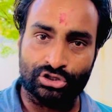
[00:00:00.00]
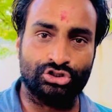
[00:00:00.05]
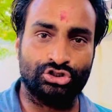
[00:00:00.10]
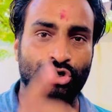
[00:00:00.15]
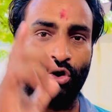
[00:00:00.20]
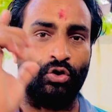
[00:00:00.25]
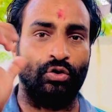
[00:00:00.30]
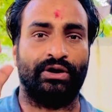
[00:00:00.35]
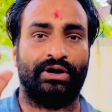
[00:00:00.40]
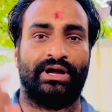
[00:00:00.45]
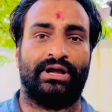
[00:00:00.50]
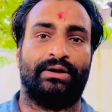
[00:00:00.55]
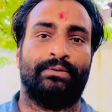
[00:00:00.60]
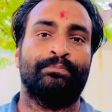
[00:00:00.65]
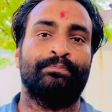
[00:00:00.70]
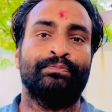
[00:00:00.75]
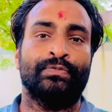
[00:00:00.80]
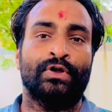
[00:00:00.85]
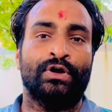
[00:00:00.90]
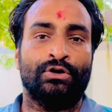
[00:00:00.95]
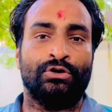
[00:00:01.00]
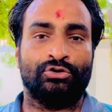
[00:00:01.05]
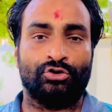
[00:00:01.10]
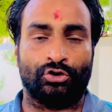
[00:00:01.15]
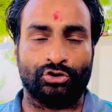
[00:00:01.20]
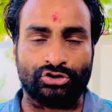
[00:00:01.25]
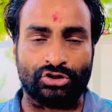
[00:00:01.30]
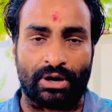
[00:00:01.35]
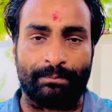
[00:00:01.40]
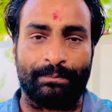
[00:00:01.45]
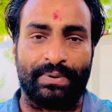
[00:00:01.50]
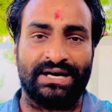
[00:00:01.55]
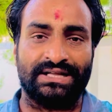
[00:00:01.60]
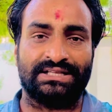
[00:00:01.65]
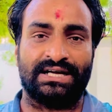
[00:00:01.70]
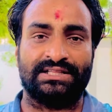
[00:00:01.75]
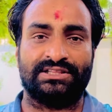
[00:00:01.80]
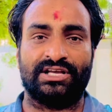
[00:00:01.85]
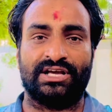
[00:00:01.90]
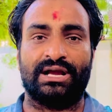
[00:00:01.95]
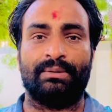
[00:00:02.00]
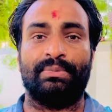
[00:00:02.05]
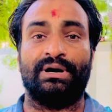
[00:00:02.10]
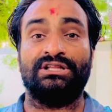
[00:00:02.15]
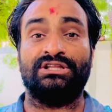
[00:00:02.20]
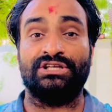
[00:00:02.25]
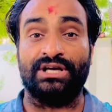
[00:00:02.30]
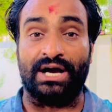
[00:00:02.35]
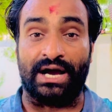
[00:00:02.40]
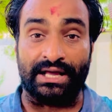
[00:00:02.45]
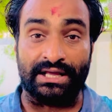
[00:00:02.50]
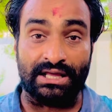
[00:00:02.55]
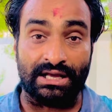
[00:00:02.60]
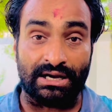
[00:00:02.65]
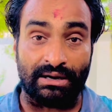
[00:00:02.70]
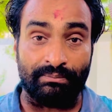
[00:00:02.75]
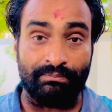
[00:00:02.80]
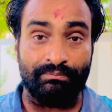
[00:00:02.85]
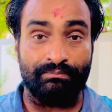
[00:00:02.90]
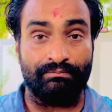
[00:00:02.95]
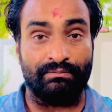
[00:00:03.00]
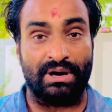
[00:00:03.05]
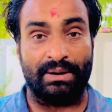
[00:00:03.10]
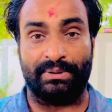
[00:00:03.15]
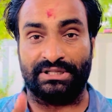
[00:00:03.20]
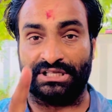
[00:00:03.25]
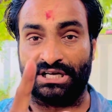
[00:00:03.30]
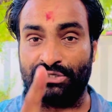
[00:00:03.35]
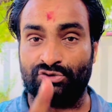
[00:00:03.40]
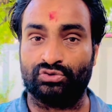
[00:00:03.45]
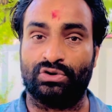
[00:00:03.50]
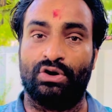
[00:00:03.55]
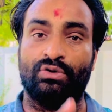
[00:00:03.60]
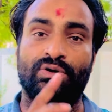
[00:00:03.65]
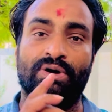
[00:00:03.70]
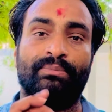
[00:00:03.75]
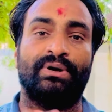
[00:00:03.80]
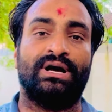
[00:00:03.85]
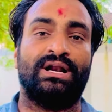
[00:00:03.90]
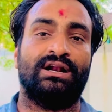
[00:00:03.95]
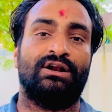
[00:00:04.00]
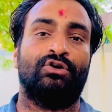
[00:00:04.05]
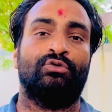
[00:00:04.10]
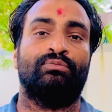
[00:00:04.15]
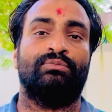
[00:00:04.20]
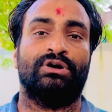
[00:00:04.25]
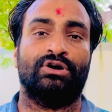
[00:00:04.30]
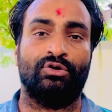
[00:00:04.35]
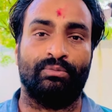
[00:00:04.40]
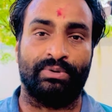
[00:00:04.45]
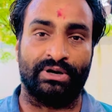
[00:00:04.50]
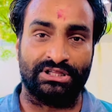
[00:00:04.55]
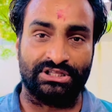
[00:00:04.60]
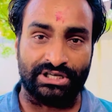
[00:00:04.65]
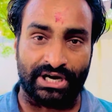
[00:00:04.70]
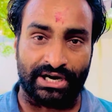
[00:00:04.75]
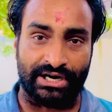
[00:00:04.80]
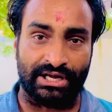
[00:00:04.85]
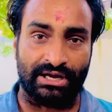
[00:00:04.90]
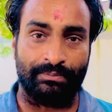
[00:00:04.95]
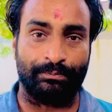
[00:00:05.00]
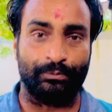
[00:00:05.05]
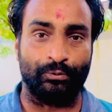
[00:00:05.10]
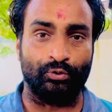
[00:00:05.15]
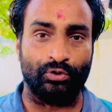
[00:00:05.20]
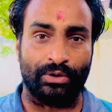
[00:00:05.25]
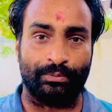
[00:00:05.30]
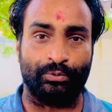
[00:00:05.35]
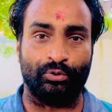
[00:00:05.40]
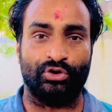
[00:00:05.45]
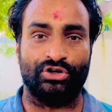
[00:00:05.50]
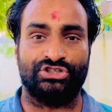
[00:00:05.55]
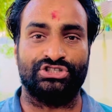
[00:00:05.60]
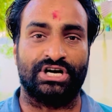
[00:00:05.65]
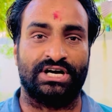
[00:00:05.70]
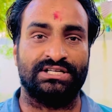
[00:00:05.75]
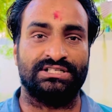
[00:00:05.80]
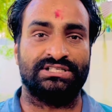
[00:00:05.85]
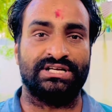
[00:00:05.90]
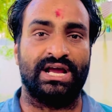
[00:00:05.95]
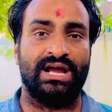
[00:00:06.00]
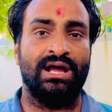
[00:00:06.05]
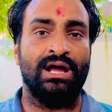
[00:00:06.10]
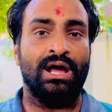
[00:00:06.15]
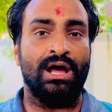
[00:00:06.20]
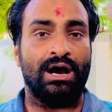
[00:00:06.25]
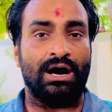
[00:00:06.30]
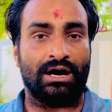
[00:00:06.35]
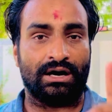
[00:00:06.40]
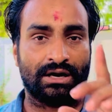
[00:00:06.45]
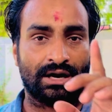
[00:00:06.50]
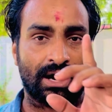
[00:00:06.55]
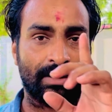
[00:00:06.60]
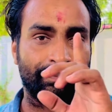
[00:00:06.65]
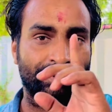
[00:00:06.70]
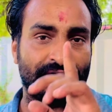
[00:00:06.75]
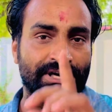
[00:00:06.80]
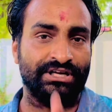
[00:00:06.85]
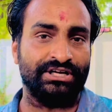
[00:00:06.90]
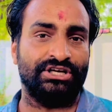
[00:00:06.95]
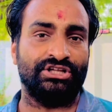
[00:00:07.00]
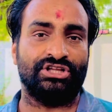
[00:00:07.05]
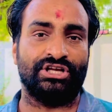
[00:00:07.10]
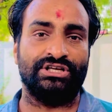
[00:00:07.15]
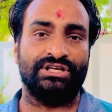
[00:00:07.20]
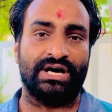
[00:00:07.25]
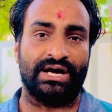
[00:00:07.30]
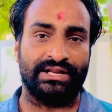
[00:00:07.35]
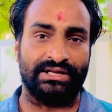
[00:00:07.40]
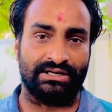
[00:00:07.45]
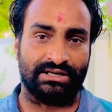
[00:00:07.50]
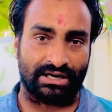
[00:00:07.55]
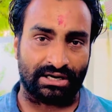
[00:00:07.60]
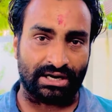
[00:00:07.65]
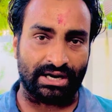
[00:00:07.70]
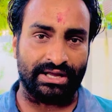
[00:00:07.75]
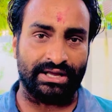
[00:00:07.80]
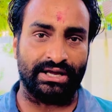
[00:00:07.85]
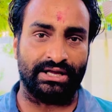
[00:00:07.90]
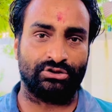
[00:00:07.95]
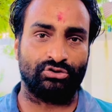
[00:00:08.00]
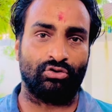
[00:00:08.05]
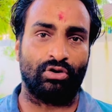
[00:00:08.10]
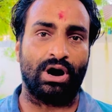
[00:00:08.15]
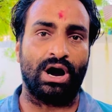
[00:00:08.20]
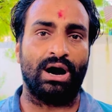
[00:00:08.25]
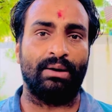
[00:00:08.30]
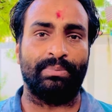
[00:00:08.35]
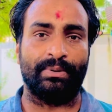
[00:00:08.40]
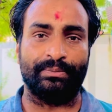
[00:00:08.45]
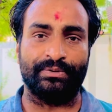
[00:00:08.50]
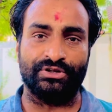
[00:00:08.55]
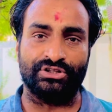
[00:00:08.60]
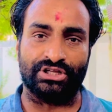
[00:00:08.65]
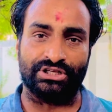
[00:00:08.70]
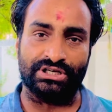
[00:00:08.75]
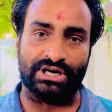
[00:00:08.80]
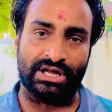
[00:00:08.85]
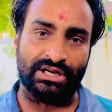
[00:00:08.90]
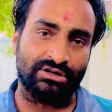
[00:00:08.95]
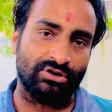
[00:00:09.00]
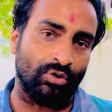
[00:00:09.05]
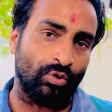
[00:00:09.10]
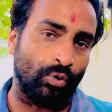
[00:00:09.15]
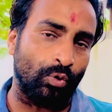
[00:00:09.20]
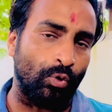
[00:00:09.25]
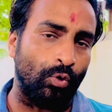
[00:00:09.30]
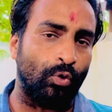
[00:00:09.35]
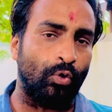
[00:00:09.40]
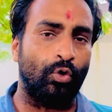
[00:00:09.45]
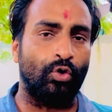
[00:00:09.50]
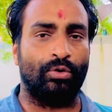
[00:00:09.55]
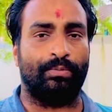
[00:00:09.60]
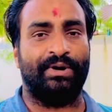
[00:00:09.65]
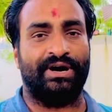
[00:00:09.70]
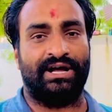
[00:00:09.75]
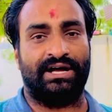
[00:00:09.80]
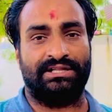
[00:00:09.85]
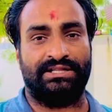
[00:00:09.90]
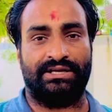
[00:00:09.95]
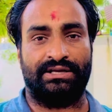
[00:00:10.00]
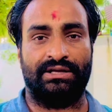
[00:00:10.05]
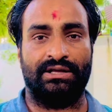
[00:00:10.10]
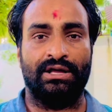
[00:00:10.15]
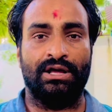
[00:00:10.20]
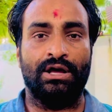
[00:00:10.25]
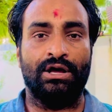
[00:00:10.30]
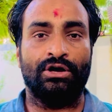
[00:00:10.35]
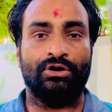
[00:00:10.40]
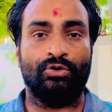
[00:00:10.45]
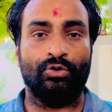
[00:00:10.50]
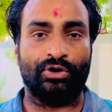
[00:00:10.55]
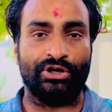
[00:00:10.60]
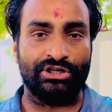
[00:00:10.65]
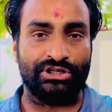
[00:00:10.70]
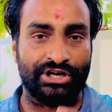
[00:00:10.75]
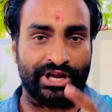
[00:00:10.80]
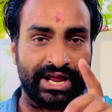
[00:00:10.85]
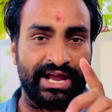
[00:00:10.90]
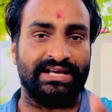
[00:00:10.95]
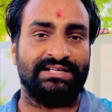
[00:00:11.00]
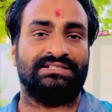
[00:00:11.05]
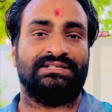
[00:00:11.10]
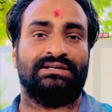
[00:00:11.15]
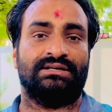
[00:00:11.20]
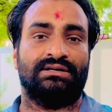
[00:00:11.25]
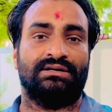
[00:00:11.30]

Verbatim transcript: छोड़ के दोस्तों अब बात आती है कि भर्ती आएगी कब मैं बता चुका हूँ कि 12 नवंबर को भर्ती आने के पूरे पूरे चांस हैं अगर आप रनिंग की तैयारी कर रहे हैं तो आप अपनी तैयारी को और बढ़ा दें क्योंकि रेस